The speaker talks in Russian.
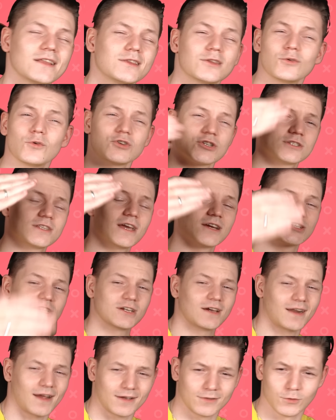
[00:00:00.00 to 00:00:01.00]
тоже так
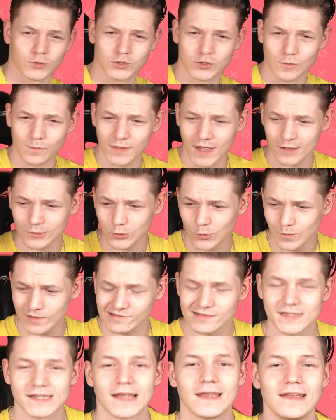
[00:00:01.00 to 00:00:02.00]
шарахнуть, чтобы я
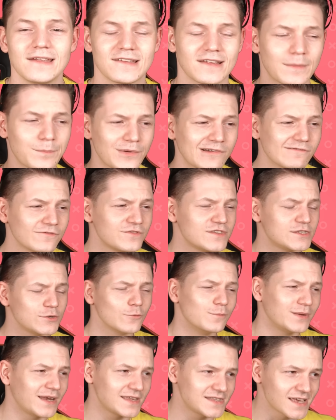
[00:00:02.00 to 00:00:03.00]
отрубился и забыл всю
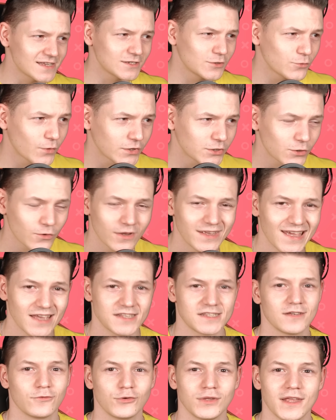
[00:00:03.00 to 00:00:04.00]
бредятину, которую я
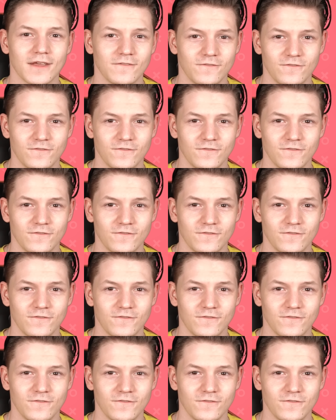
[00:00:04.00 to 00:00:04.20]
сегодня